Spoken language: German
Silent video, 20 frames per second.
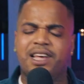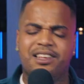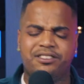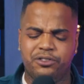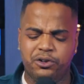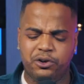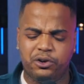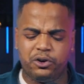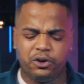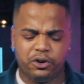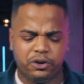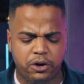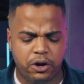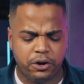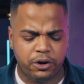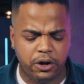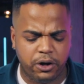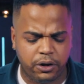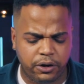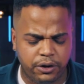Ich hab's nicht gehört,
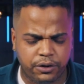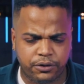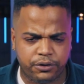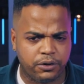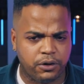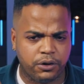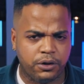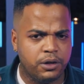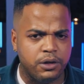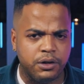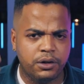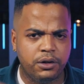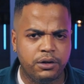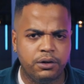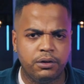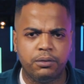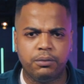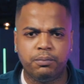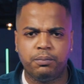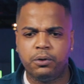noch näher. Ich so,
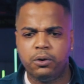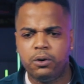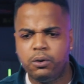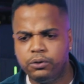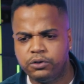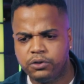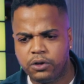Bro,